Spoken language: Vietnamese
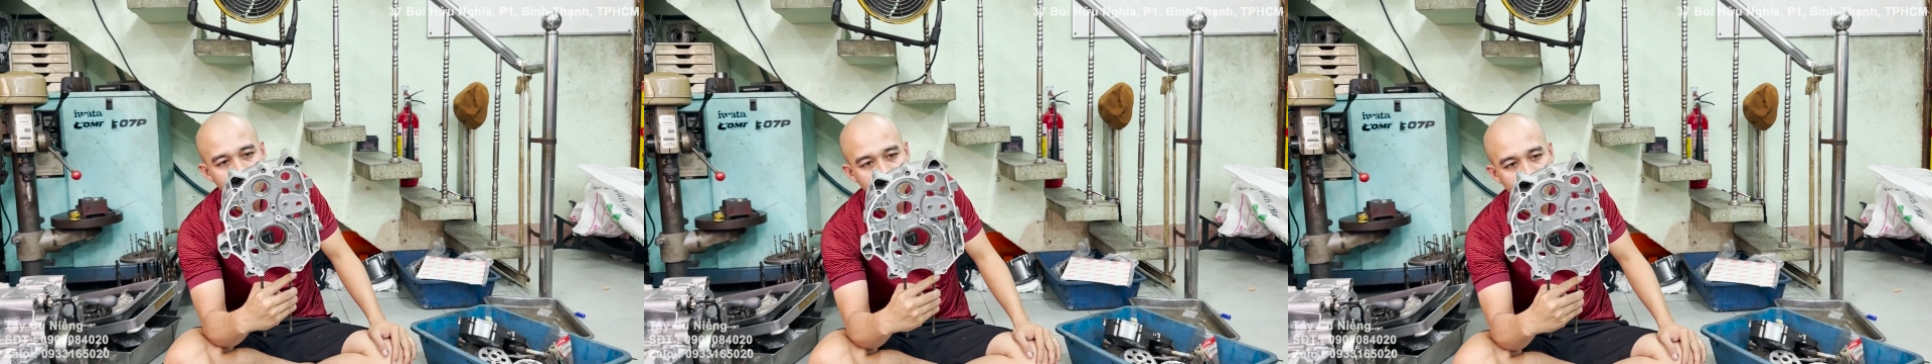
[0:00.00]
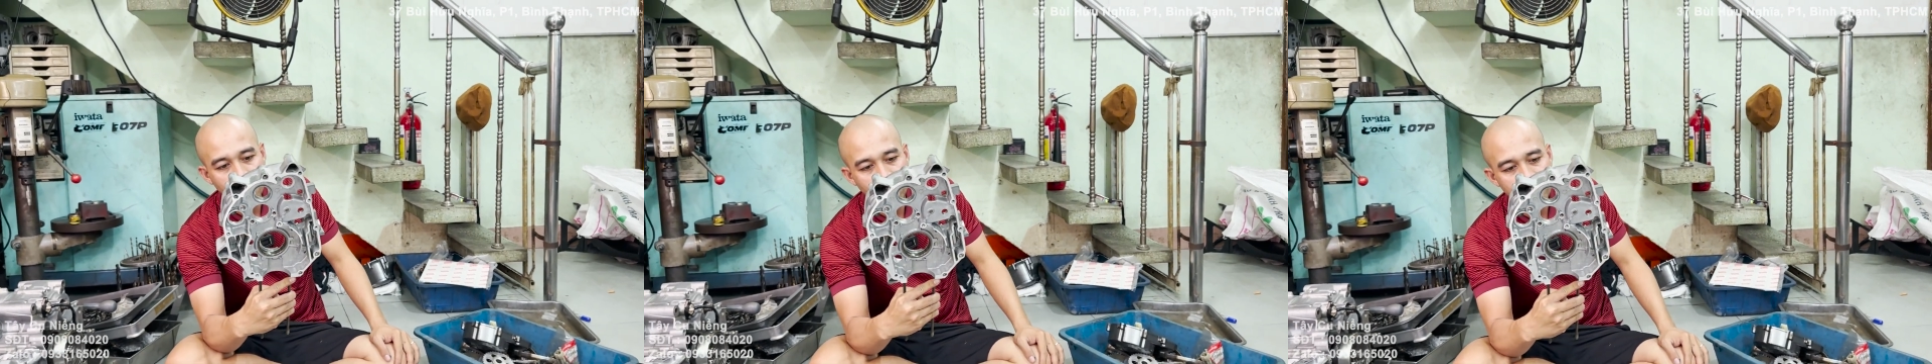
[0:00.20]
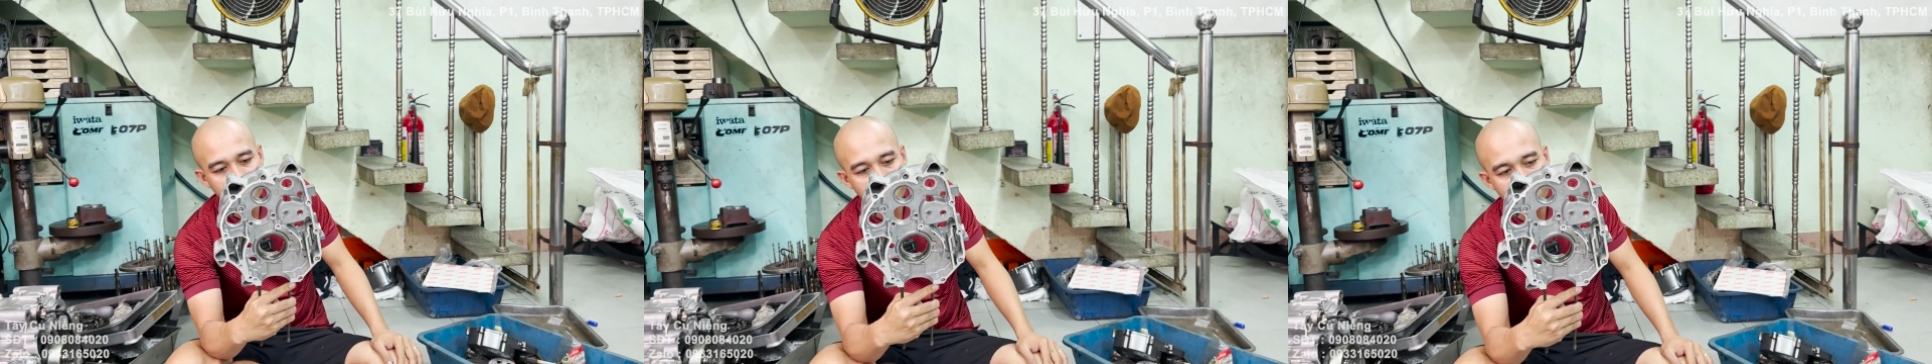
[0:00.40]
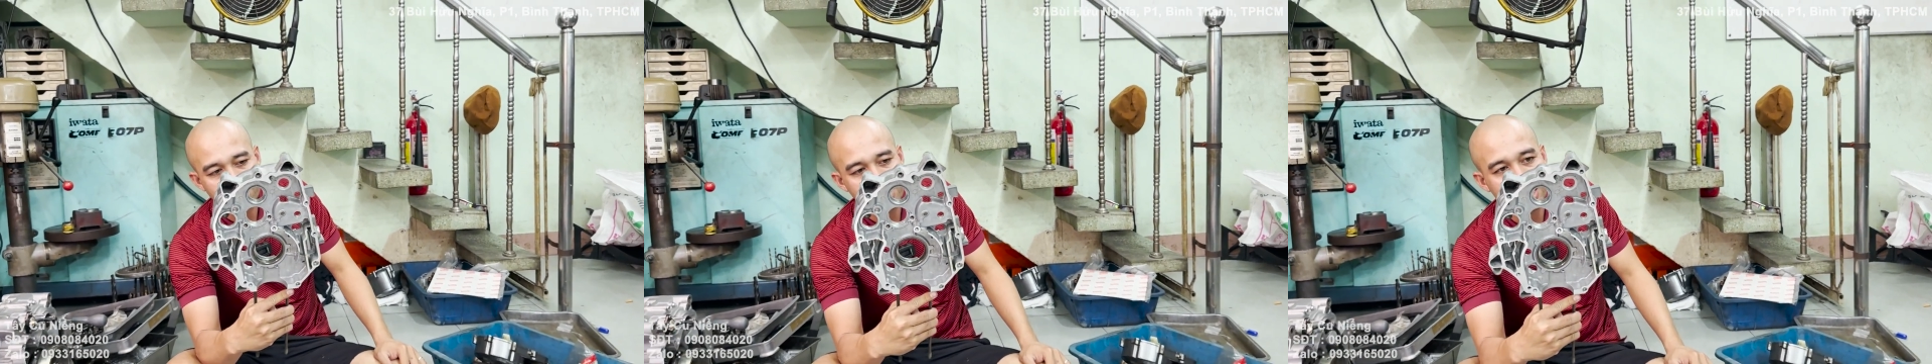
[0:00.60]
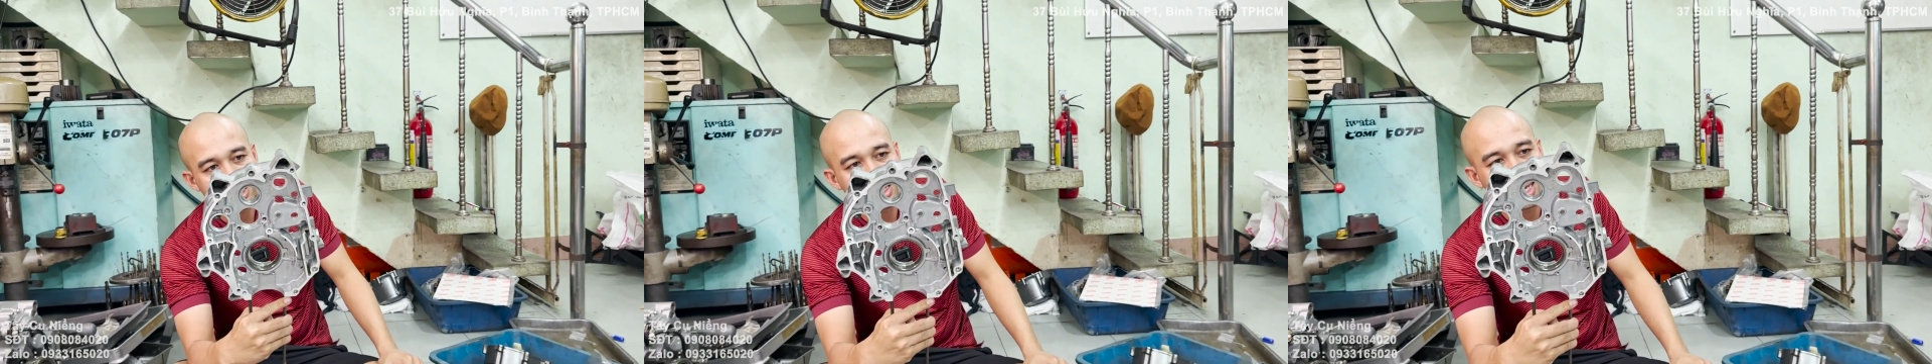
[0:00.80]
Rồi em rửa
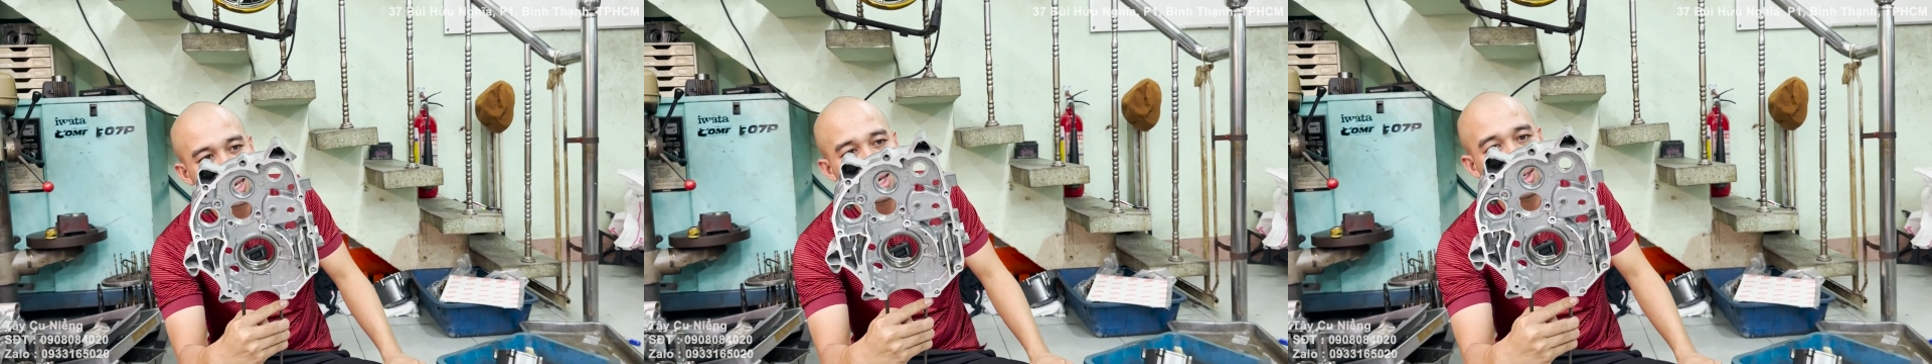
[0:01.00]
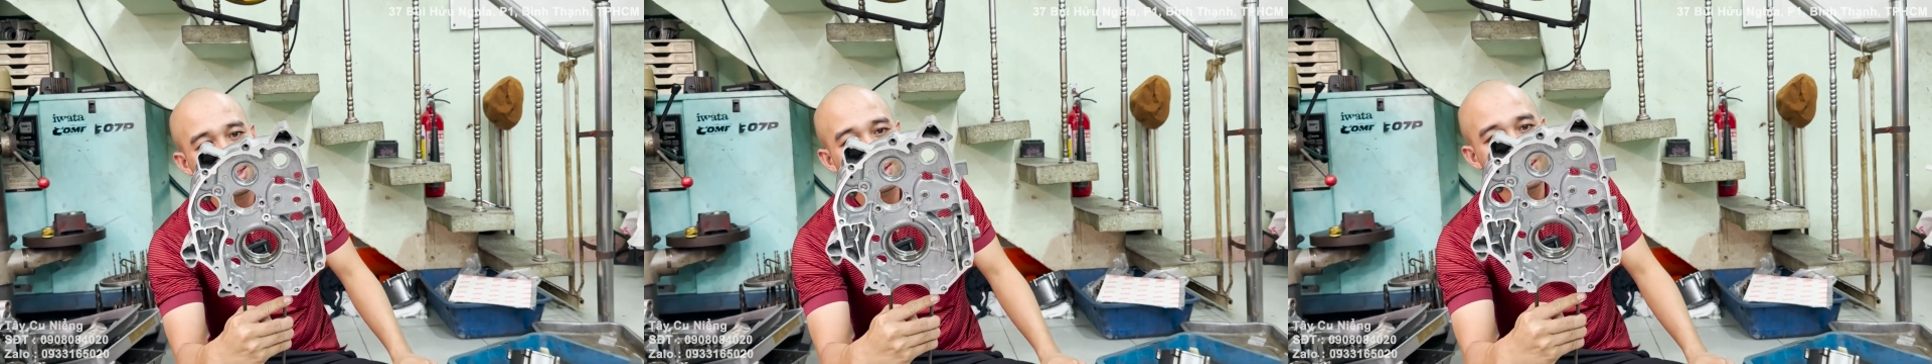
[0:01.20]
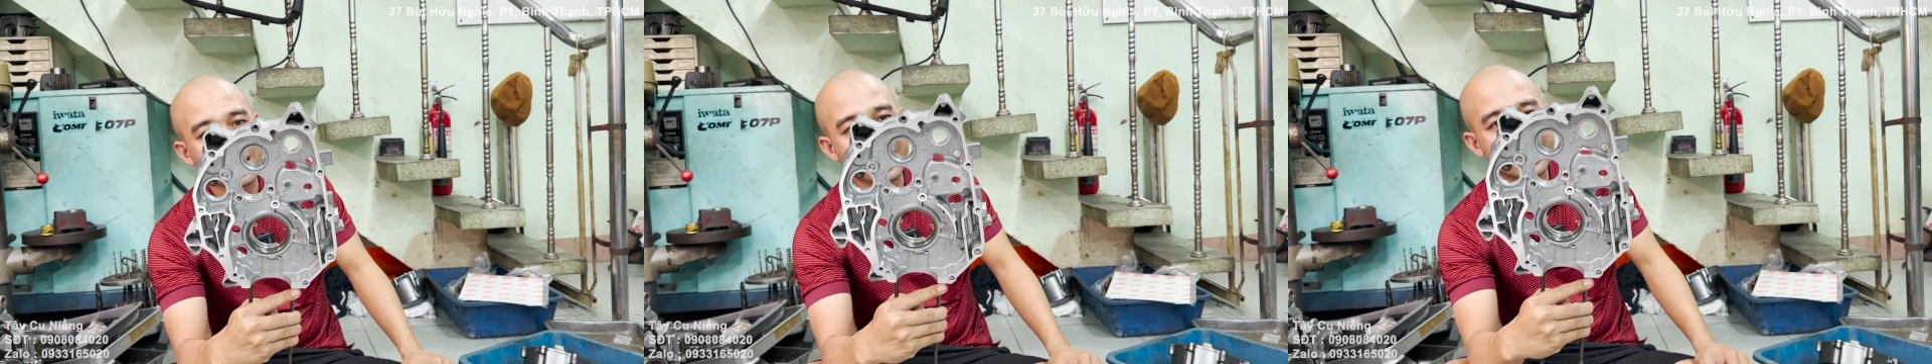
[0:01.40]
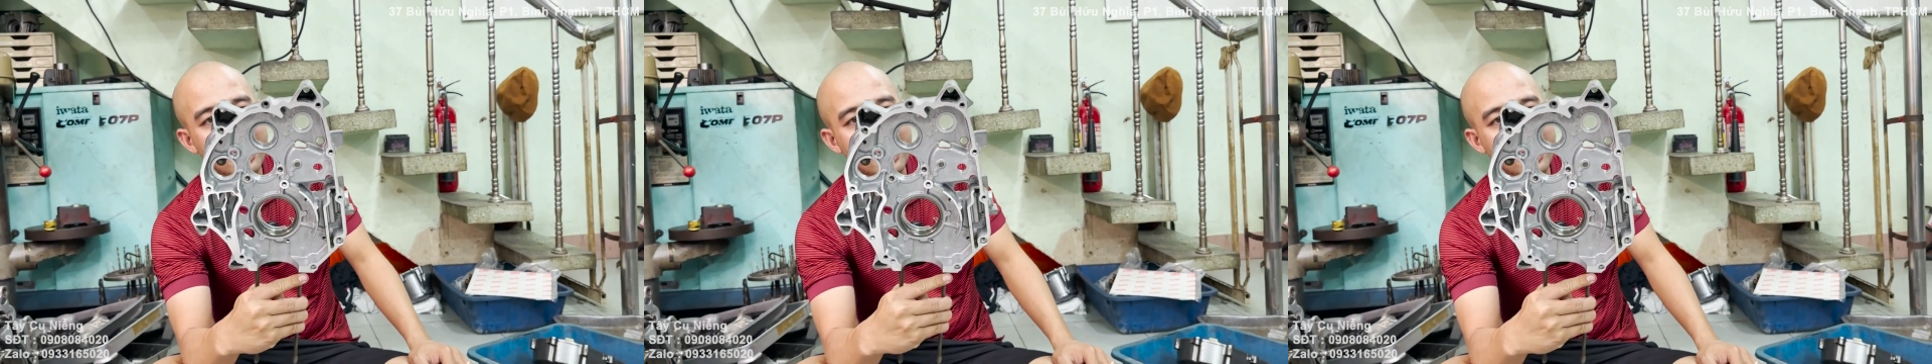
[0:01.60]
sạch sẽ hết cả